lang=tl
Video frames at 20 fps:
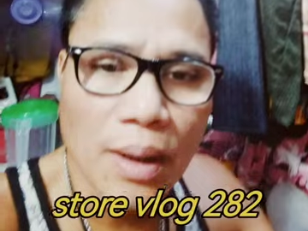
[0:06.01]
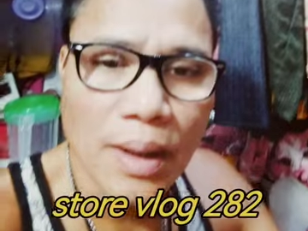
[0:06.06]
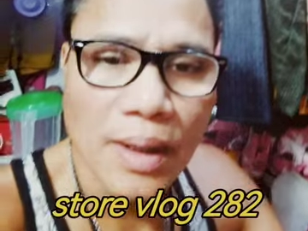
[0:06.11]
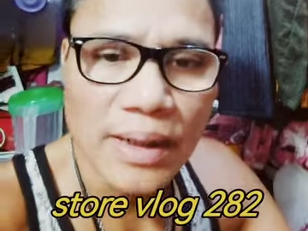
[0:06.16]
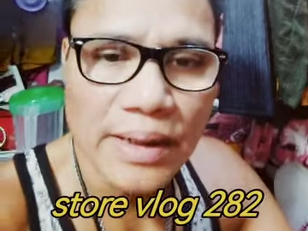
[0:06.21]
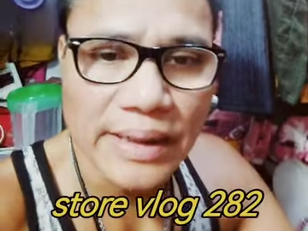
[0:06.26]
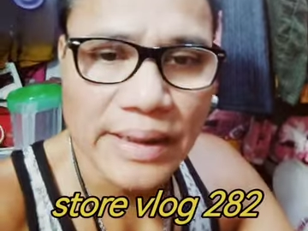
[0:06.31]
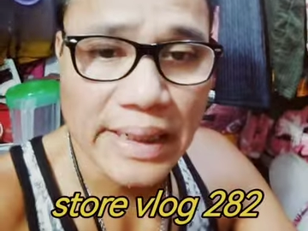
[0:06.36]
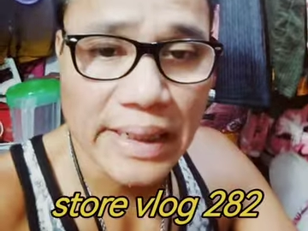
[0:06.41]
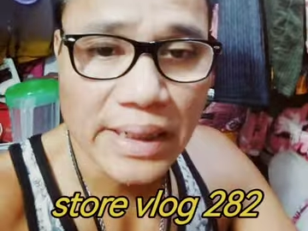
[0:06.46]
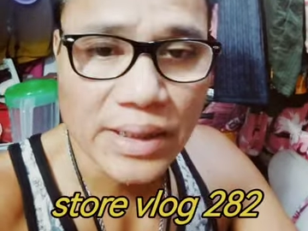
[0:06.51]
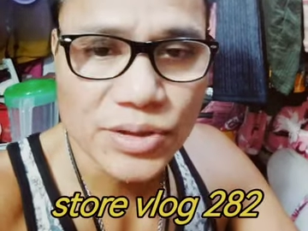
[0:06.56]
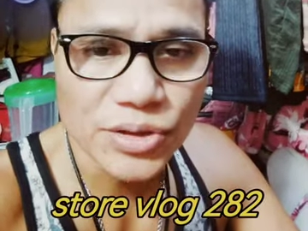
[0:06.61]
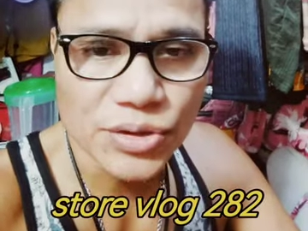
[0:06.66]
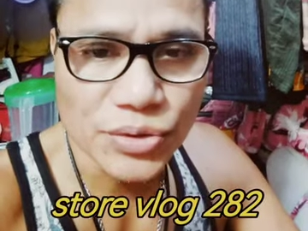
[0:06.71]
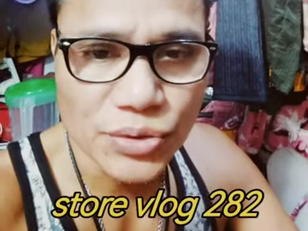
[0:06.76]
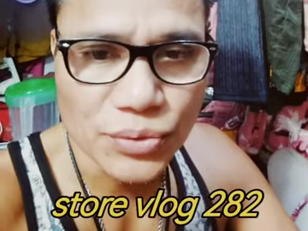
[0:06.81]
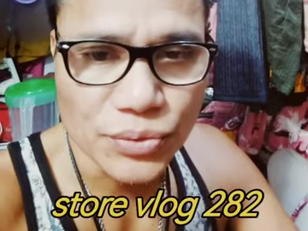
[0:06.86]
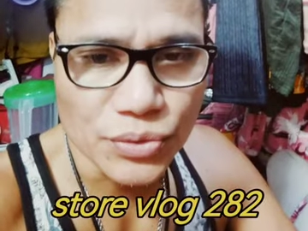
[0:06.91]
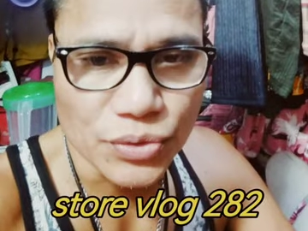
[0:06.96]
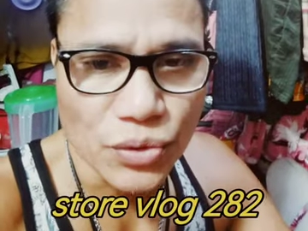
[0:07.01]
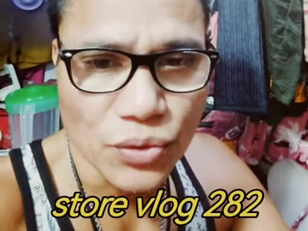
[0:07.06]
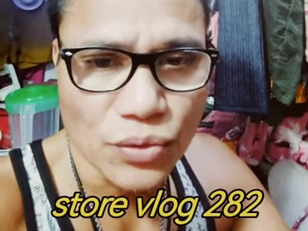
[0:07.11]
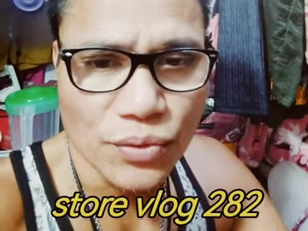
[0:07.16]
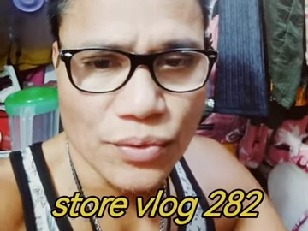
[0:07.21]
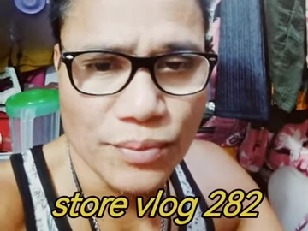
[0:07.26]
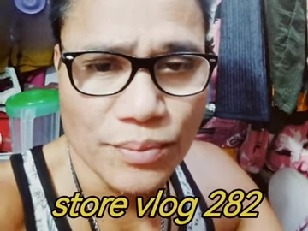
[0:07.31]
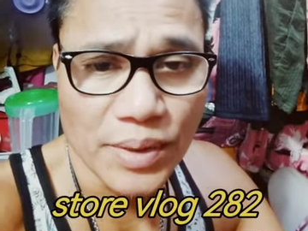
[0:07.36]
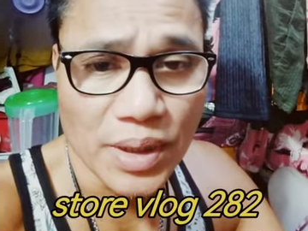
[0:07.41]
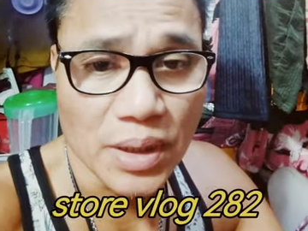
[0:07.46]
ang relasyon
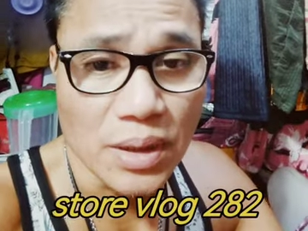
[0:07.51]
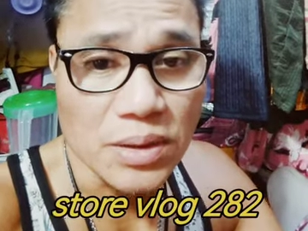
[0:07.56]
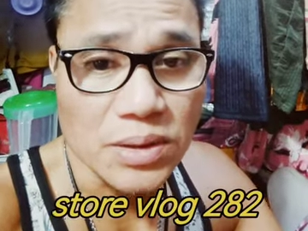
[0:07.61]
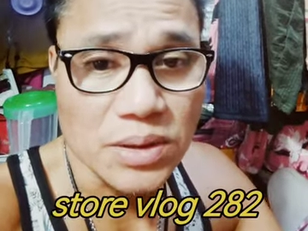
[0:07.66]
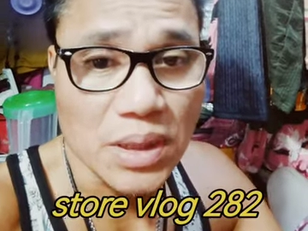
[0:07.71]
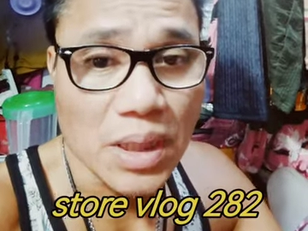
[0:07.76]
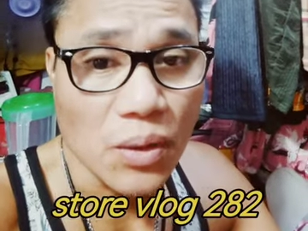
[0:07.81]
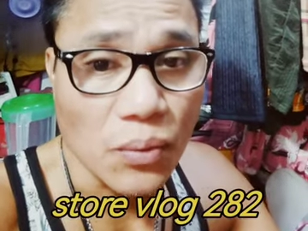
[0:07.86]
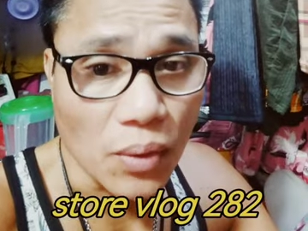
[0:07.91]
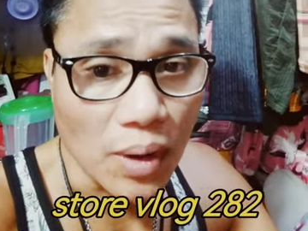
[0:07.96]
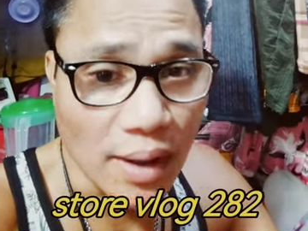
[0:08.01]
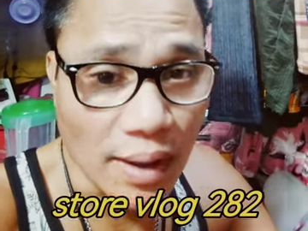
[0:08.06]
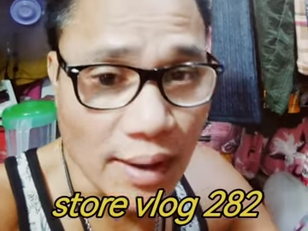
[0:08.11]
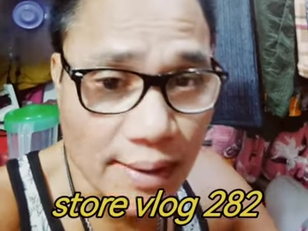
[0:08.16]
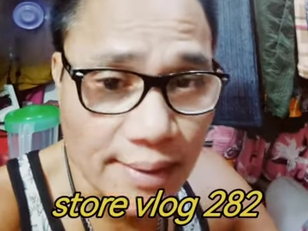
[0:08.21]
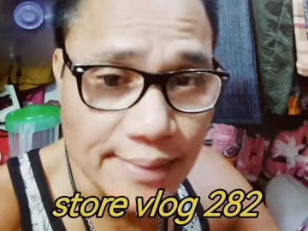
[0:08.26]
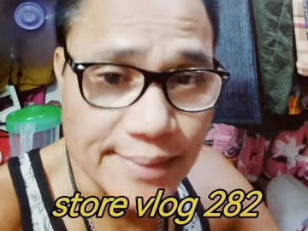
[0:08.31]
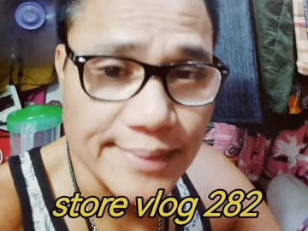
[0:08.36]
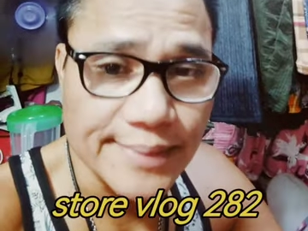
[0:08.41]
niyong mag-asawa,